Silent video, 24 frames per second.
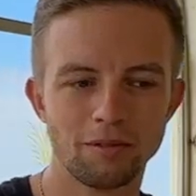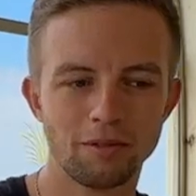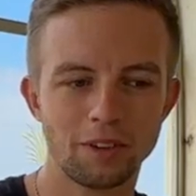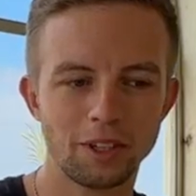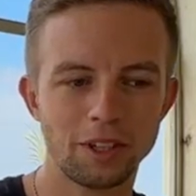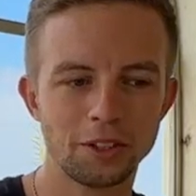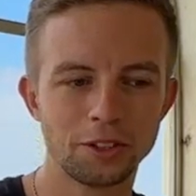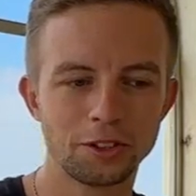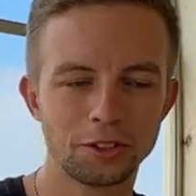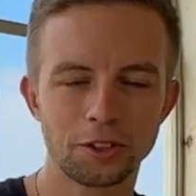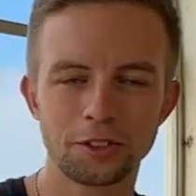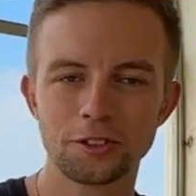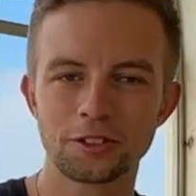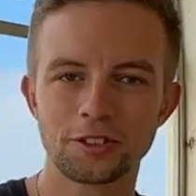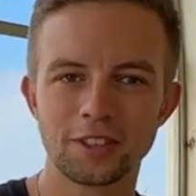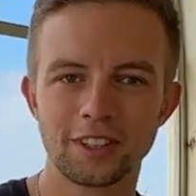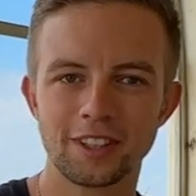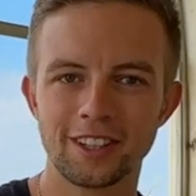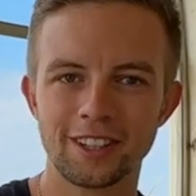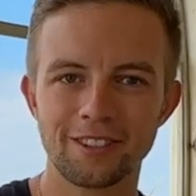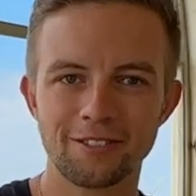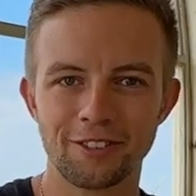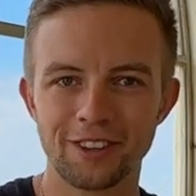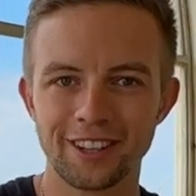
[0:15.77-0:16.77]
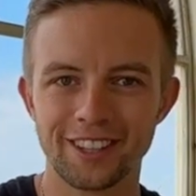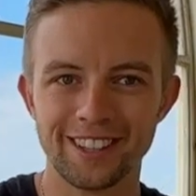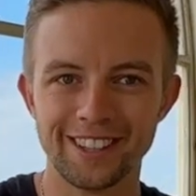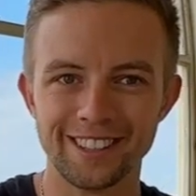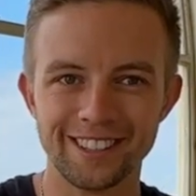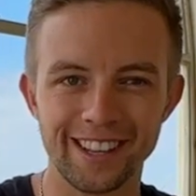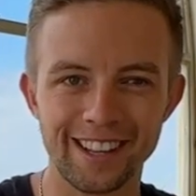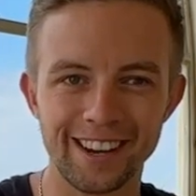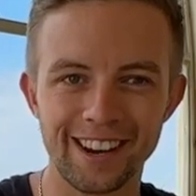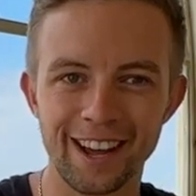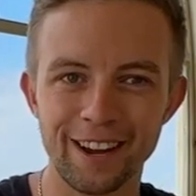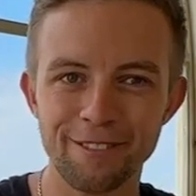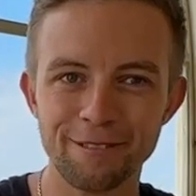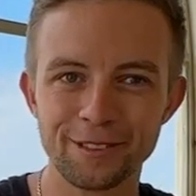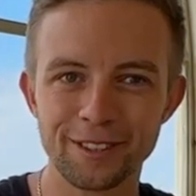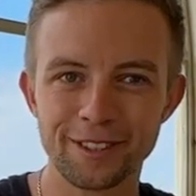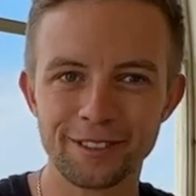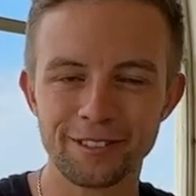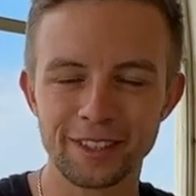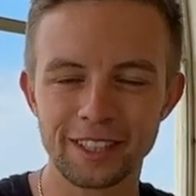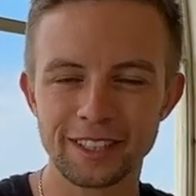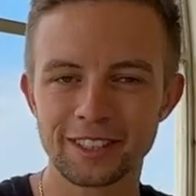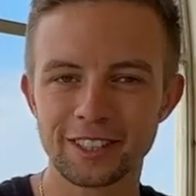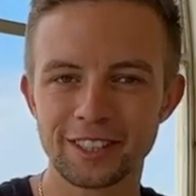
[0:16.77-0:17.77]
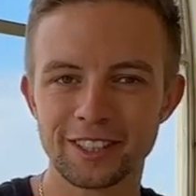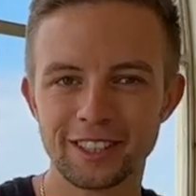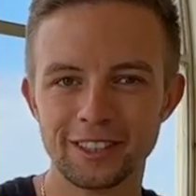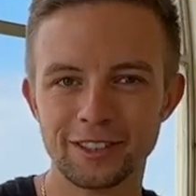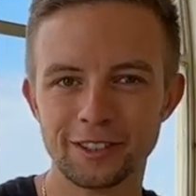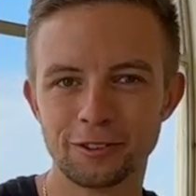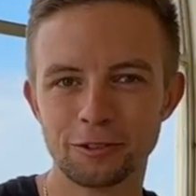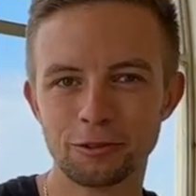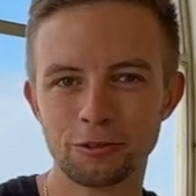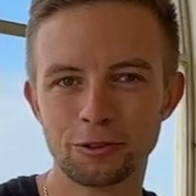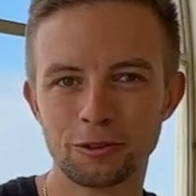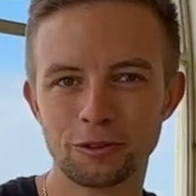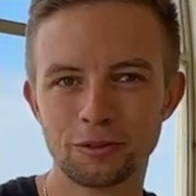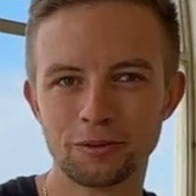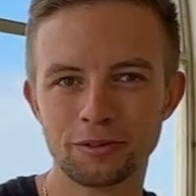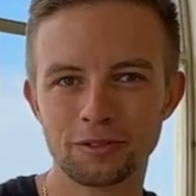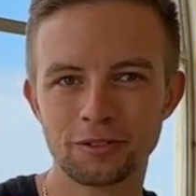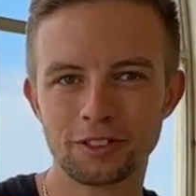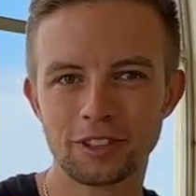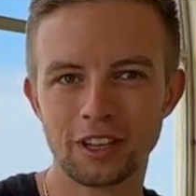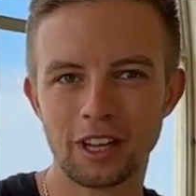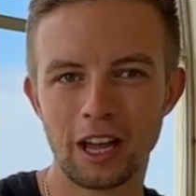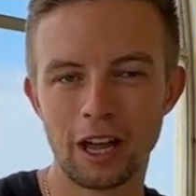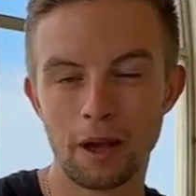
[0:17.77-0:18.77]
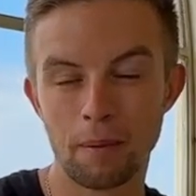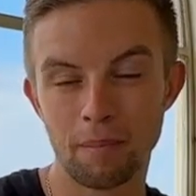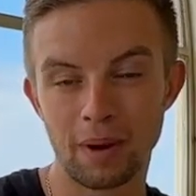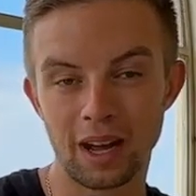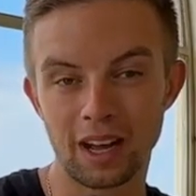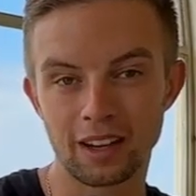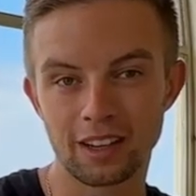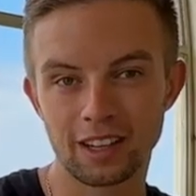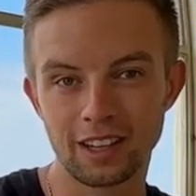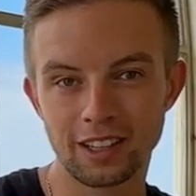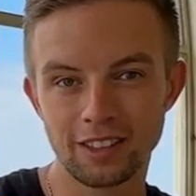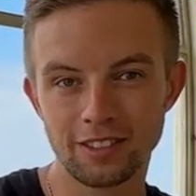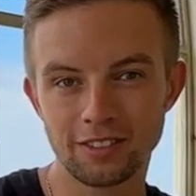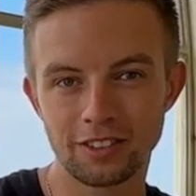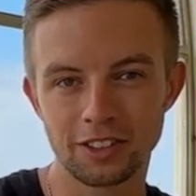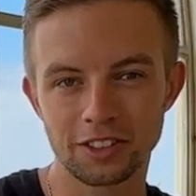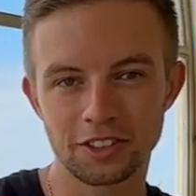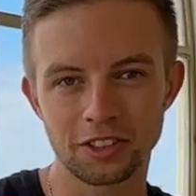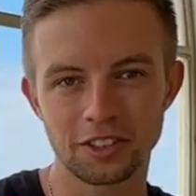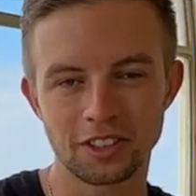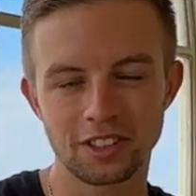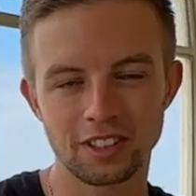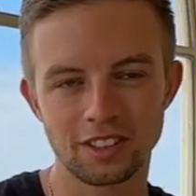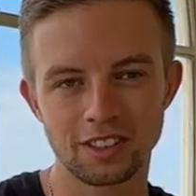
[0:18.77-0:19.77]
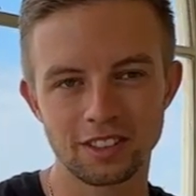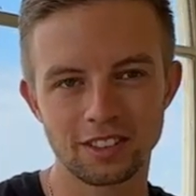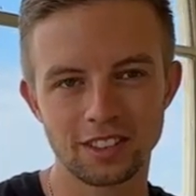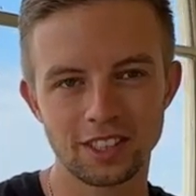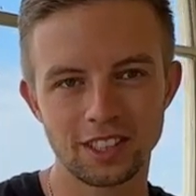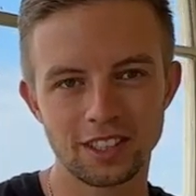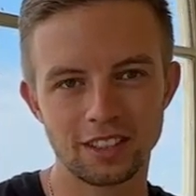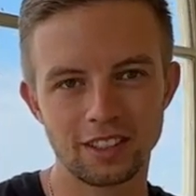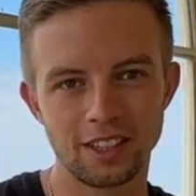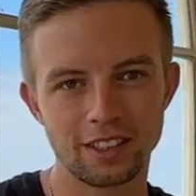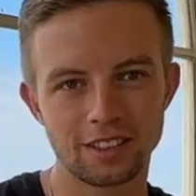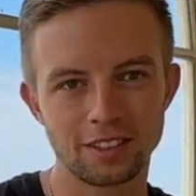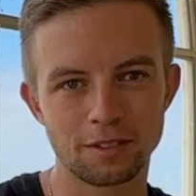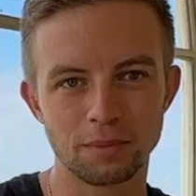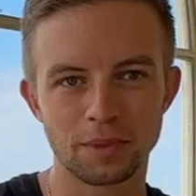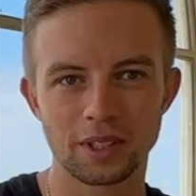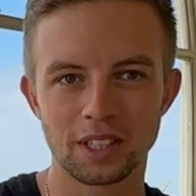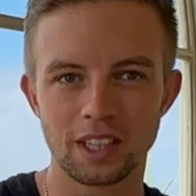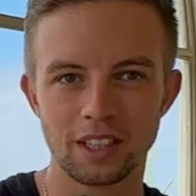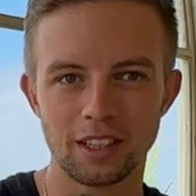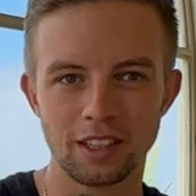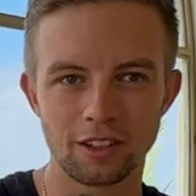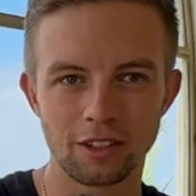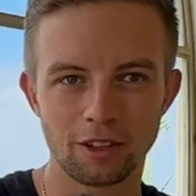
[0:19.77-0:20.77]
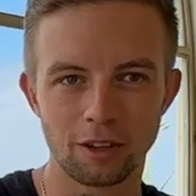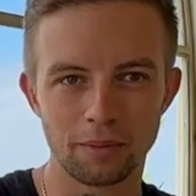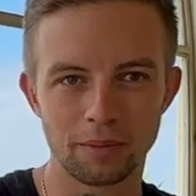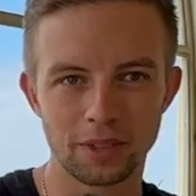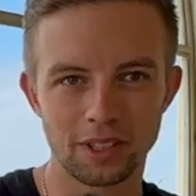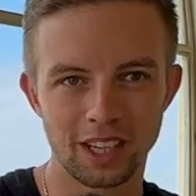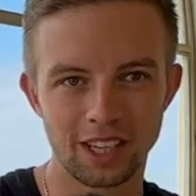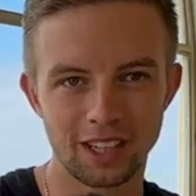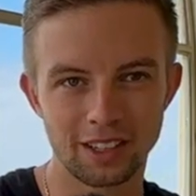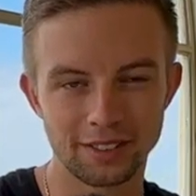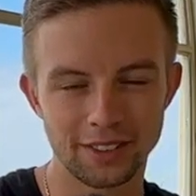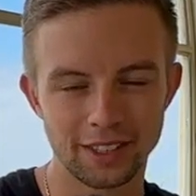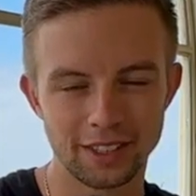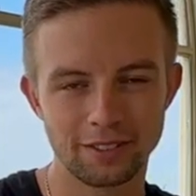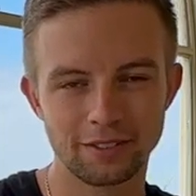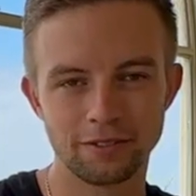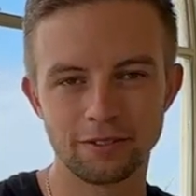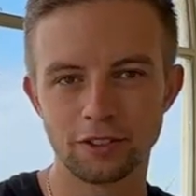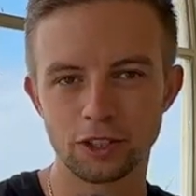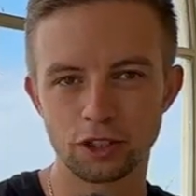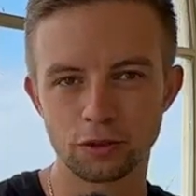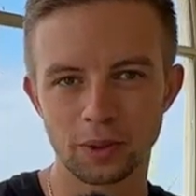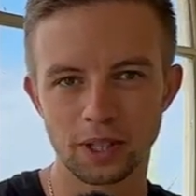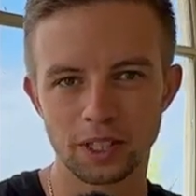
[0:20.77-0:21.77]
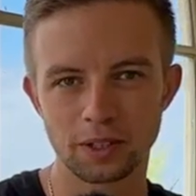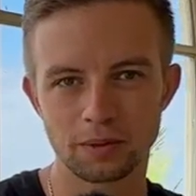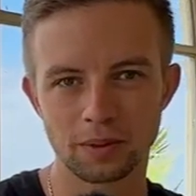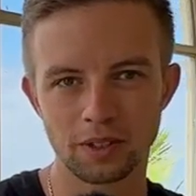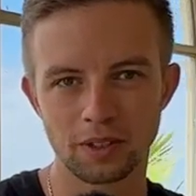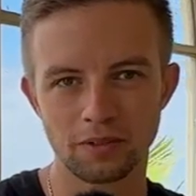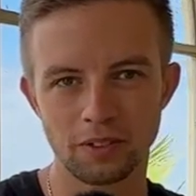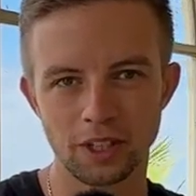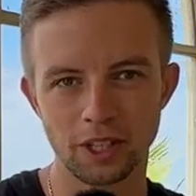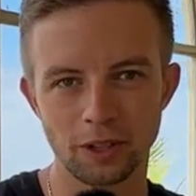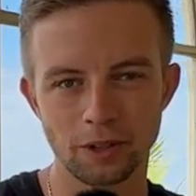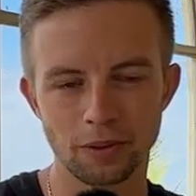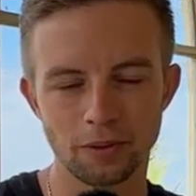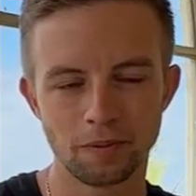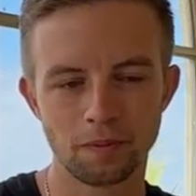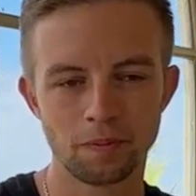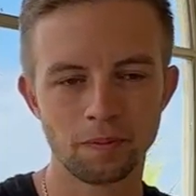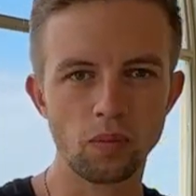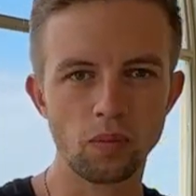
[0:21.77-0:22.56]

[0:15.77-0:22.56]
Wenn ihr sonst dann irgendwelche Ideen habt, was ich in Zukunft machen kann, was euch interessiert, lasst mich gerne in die Kommentare wissen. Viel Spaß mit dem Video.